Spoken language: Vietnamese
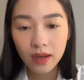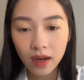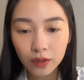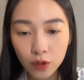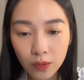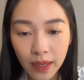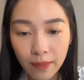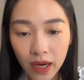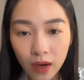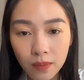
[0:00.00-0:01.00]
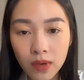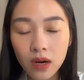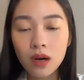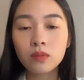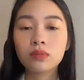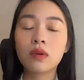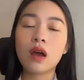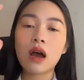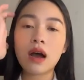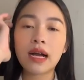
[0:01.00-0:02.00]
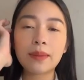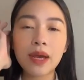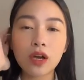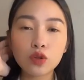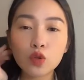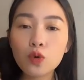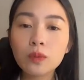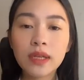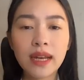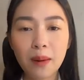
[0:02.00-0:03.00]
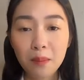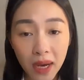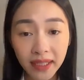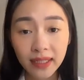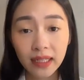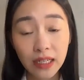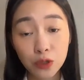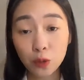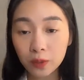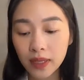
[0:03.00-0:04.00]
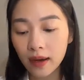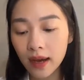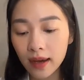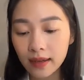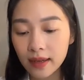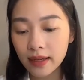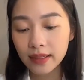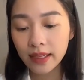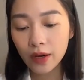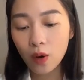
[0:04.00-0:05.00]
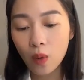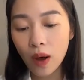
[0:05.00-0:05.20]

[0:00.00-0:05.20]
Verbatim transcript: Kon Tum ngày mai có mưa không? Ở ngày mai Kon Tum thì nắng mạnh đến cả chục tiếng ạ. Nhiệt độ